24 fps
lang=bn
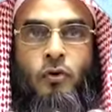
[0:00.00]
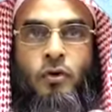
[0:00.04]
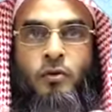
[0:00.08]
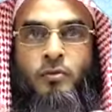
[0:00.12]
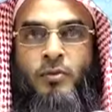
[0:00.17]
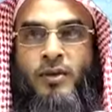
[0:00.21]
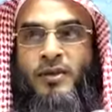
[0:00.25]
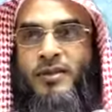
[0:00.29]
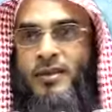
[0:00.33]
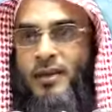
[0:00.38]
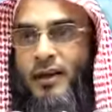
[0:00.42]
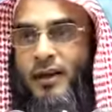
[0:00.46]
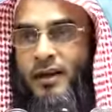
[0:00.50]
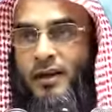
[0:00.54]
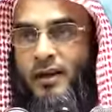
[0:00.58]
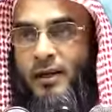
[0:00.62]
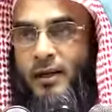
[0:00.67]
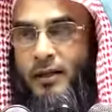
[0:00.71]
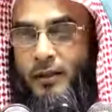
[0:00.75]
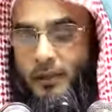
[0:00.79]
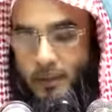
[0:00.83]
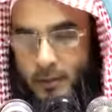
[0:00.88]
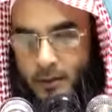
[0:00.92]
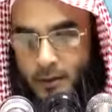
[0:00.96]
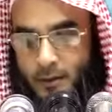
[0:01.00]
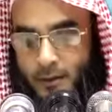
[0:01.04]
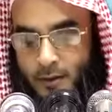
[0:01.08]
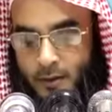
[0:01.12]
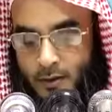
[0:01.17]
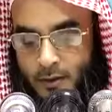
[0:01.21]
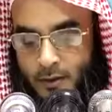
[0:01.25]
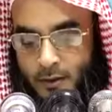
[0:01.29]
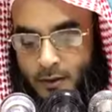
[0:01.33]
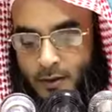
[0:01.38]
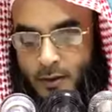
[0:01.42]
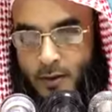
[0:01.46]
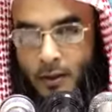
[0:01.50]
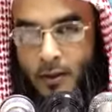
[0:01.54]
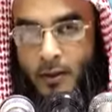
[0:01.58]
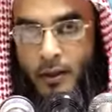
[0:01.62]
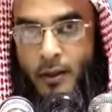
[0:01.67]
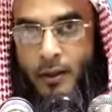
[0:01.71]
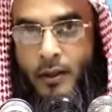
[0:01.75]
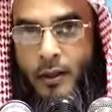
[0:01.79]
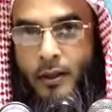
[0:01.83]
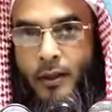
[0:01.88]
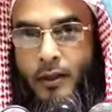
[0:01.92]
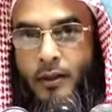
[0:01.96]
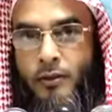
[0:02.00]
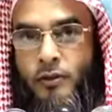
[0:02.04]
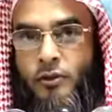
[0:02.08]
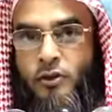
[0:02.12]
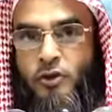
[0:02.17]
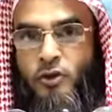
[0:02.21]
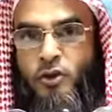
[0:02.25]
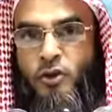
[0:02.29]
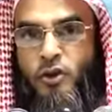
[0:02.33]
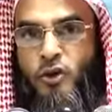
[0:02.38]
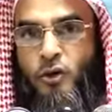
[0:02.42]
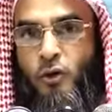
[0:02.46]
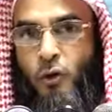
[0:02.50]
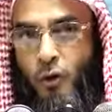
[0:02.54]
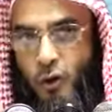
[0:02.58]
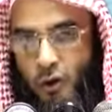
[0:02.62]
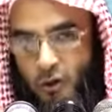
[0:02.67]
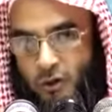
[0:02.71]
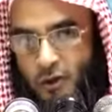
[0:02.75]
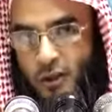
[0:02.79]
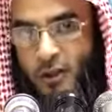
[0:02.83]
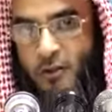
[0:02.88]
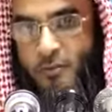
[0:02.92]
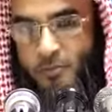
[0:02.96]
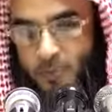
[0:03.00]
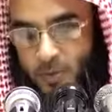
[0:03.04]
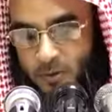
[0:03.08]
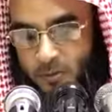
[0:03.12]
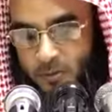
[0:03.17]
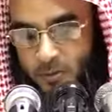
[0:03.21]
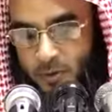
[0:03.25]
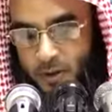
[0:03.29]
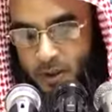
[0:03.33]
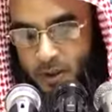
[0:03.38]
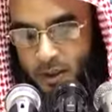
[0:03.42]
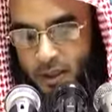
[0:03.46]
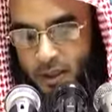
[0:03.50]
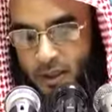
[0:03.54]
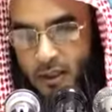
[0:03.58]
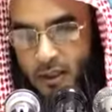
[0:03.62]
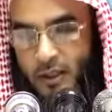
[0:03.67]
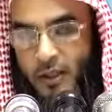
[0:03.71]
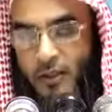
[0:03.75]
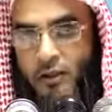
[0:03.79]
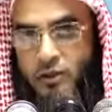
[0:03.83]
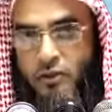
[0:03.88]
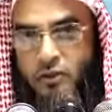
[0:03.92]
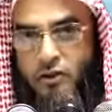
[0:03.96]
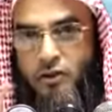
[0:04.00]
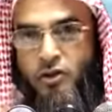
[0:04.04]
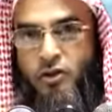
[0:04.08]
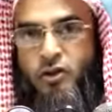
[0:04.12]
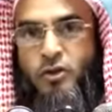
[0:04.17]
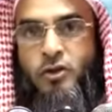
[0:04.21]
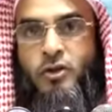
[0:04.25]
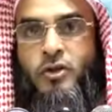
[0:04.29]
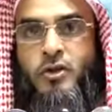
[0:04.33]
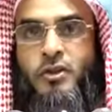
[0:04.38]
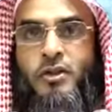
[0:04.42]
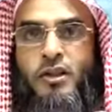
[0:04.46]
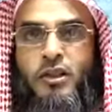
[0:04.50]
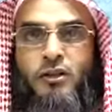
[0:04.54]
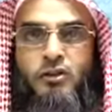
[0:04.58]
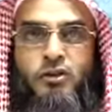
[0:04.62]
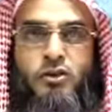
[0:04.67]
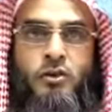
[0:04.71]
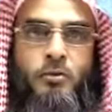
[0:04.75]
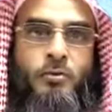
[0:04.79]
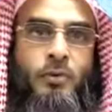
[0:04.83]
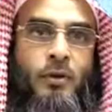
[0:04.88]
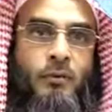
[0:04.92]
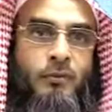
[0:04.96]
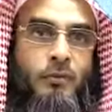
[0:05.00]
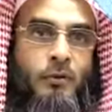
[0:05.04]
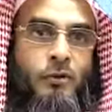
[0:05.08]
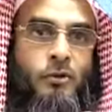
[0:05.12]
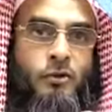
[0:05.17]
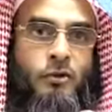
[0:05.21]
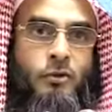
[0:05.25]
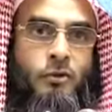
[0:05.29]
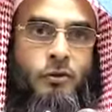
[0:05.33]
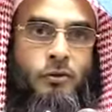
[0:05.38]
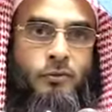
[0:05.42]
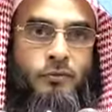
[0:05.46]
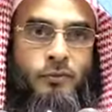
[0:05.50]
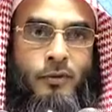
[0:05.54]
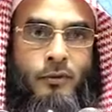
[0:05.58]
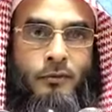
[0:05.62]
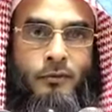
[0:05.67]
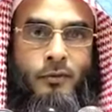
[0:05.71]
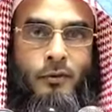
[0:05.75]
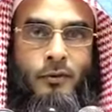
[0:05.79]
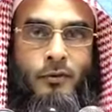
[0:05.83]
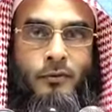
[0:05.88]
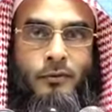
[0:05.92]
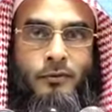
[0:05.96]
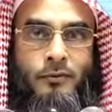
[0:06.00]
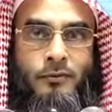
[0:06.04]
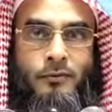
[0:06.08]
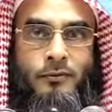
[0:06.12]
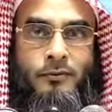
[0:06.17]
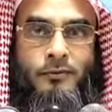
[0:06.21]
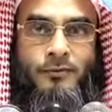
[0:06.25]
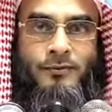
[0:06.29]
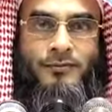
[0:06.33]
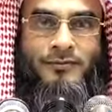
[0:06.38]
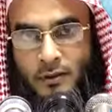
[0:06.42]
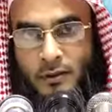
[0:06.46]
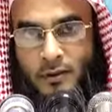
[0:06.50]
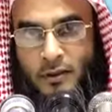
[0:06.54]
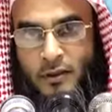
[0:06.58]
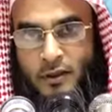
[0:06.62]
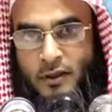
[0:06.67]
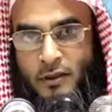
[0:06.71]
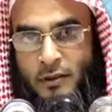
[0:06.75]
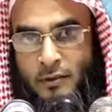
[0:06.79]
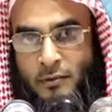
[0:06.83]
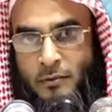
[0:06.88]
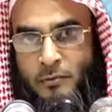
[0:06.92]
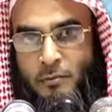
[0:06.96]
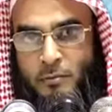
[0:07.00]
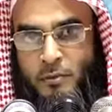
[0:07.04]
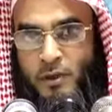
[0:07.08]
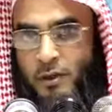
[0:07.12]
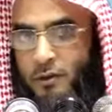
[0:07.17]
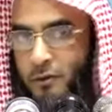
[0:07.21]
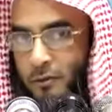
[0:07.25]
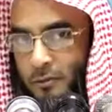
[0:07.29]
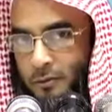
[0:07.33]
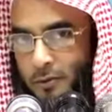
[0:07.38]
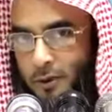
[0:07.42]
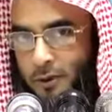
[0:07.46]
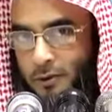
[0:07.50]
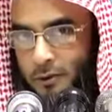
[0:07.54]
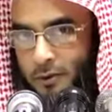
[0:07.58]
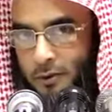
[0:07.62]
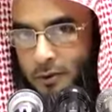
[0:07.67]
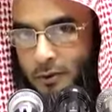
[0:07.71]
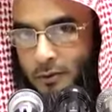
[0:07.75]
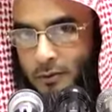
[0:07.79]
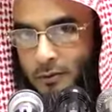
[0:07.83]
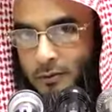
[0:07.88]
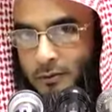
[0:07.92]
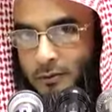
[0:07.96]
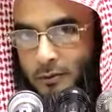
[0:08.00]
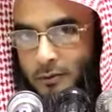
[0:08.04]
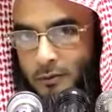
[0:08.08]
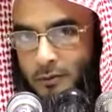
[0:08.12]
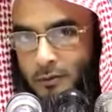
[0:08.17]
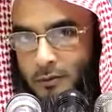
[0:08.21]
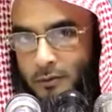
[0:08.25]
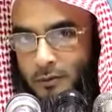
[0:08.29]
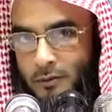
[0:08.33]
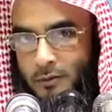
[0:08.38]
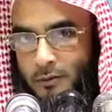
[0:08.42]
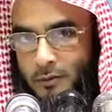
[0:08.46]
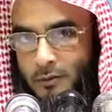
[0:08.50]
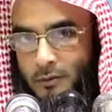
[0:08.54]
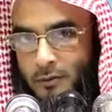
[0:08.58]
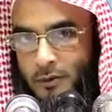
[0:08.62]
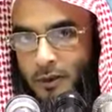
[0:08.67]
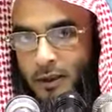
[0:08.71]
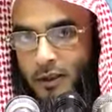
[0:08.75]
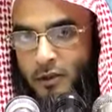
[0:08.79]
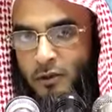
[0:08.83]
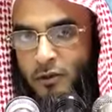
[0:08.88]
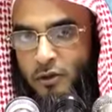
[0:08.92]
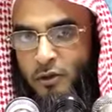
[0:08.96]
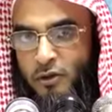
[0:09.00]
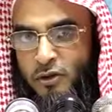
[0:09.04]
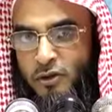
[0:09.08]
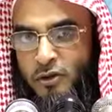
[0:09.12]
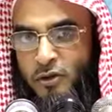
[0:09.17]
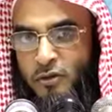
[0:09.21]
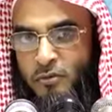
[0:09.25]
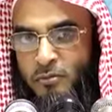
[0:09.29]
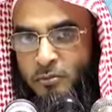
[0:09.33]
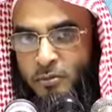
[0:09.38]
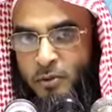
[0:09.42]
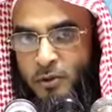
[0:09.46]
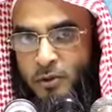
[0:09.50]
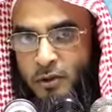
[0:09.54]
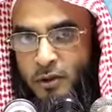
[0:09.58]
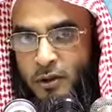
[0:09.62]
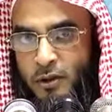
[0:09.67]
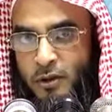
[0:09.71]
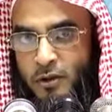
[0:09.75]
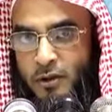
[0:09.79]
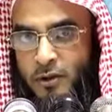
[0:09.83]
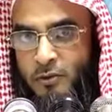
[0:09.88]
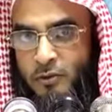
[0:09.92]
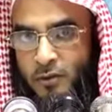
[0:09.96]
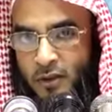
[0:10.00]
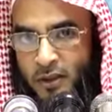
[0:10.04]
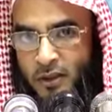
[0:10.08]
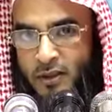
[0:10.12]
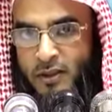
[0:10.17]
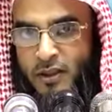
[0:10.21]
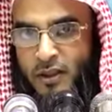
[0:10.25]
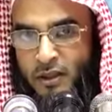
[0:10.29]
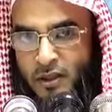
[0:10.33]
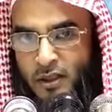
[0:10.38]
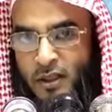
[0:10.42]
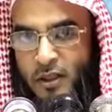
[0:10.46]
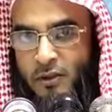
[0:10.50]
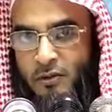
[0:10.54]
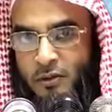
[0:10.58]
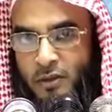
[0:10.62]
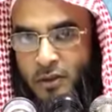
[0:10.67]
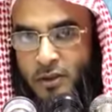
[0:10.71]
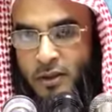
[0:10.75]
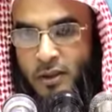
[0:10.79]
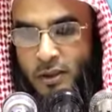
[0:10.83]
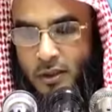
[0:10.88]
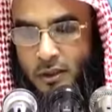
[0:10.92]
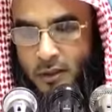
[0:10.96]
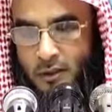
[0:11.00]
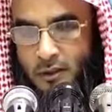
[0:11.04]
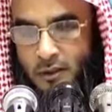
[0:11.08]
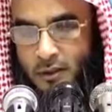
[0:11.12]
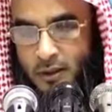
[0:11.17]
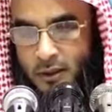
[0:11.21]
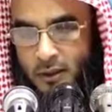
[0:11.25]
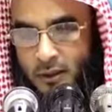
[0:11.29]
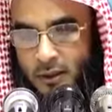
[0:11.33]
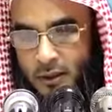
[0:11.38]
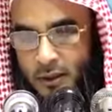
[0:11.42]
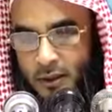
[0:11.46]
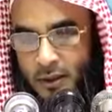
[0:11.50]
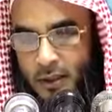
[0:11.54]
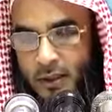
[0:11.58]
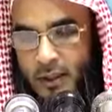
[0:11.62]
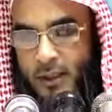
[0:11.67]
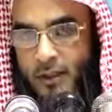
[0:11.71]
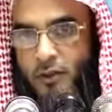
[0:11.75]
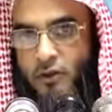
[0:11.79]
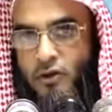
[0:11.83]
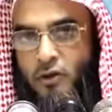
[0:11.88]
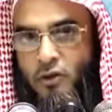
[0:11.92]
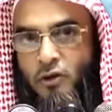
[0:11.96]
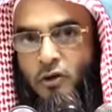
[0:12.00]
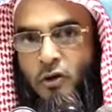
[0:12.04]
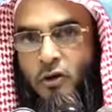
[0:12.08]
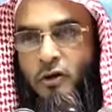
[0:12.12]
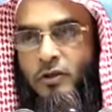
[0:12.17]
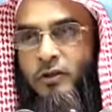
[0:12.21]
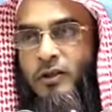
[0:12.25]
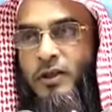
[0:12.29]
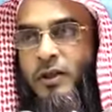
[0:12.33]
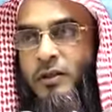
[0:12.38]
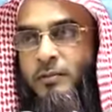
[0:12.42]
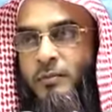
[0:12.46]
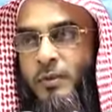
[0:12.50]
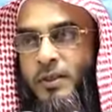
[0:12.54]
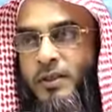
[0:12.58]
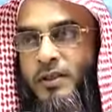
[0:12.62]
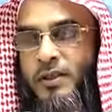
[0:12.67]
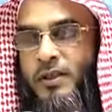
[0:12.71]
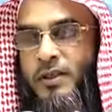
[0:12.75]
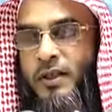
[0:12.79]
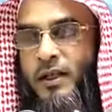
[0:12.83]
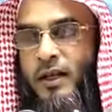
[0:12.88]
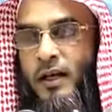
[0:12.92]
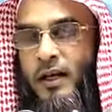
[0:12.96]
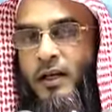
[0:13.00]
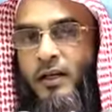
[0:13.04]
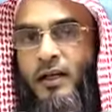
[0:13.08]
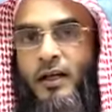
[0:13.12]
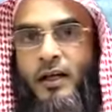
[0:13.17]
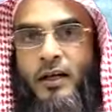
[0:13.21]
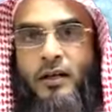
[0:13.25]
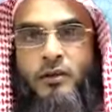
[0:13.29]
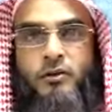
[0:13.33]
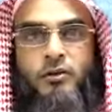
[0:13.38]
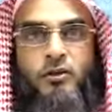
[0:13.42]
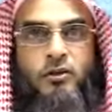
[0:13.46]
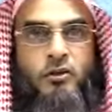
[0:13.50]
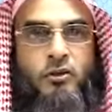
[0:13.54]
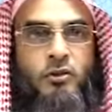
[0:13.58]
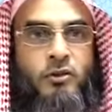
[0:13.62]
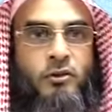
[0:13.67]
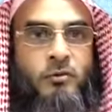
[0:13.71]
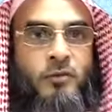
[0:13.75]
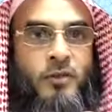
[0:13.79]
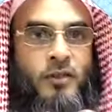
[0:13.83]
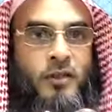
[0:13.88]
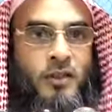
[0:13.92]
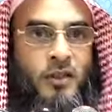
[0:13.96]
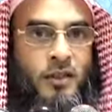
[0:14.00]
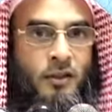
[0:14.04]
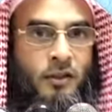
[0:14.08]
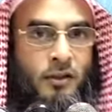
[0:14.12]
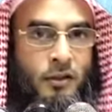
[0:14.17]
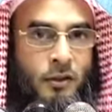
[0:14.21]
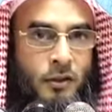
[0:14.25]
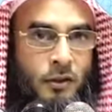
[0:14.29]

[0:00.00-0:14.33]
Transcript: ওই মাস আল্লাহ একজন অর্ধেক পাবে আর একজন ষষ্ঠাংশ পাবে সদস্য পাবে মৃত ব্যক্তি তার ধন সম্পদে যে ওয়ারেসিনরা রয়েছে তাদের একজন অর্ধেক পাচ্ছে আর আরেকজন কত পাচ্ছে